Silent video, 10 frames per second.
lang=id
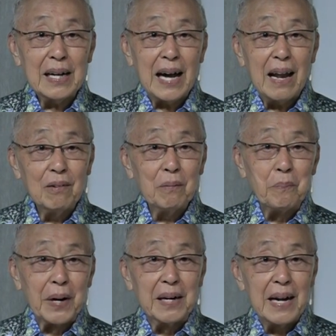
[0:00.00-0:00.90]

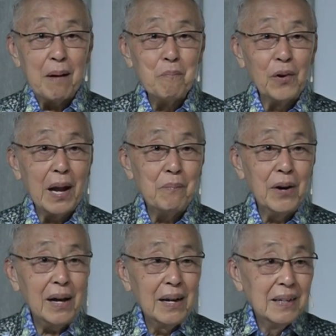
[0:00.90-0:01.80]
kalau berenang
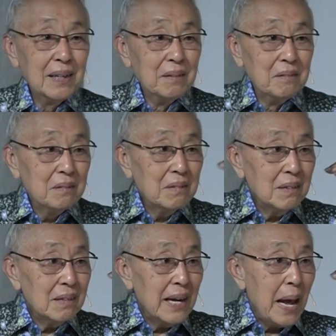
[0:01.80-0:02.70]
mula-mula
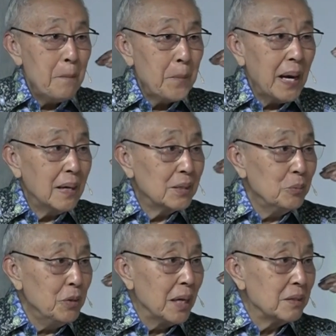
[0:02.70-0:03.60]
nempel
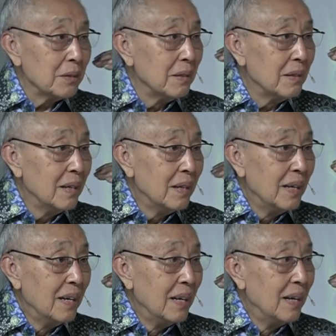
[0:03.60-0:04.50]
semua saudara.
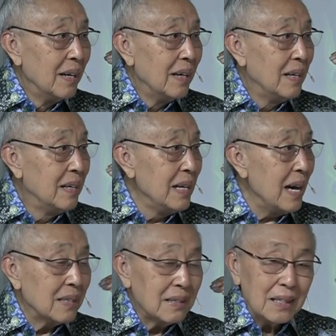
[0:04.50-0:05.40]
di
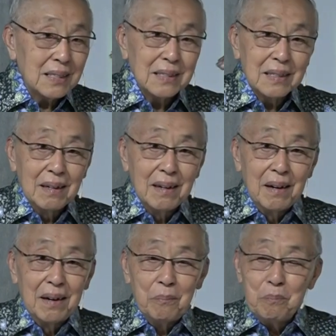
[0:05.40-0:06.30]
atas
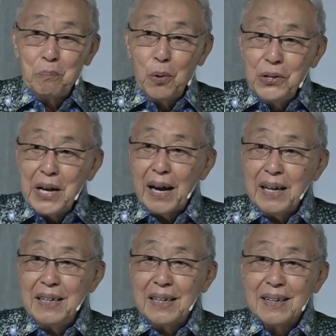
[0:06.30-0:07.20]
pundak
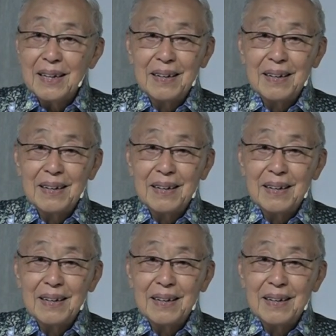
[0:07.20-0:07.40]
ini.